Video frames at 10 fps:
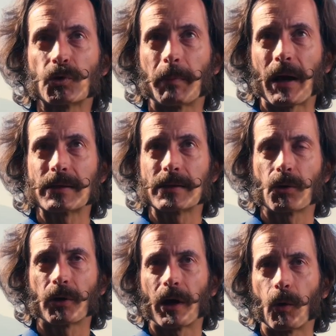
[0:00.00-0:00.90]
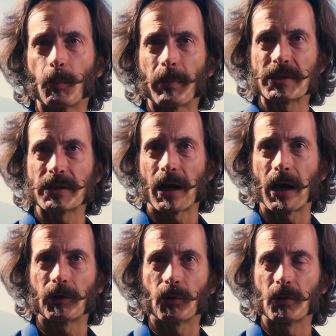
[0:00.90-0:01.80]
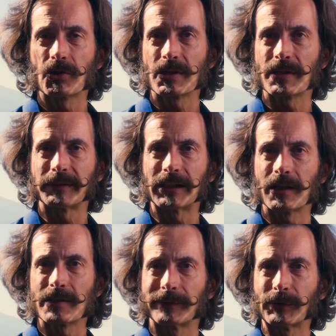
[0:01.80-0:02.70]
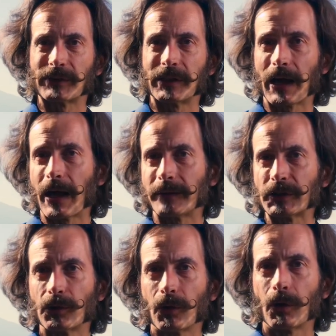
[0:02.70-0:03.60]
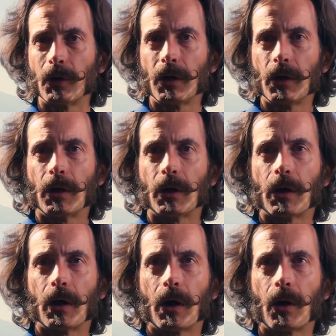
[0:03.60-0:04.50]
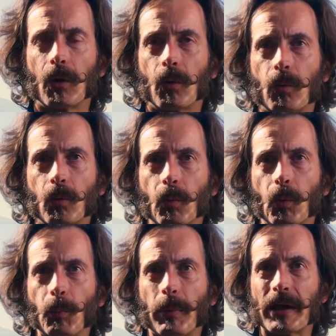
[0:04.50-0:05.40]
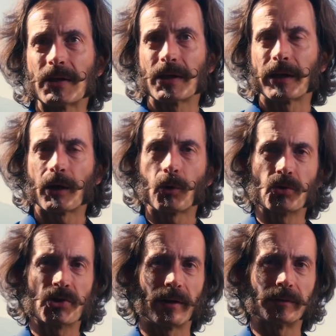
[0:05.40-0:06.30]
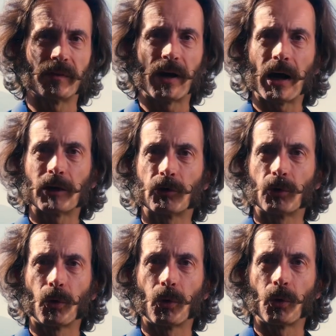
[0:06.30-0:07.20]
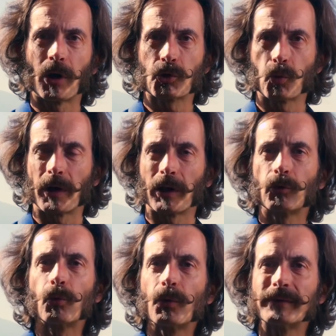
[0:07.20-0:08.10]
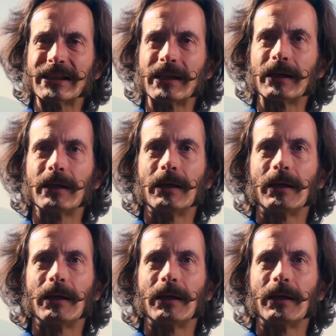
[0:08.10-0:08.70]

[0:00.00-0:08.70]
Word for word: uno spazio che ha un passato ancestrale straordinario, eh, un, un paese che ha conservato la sua natura,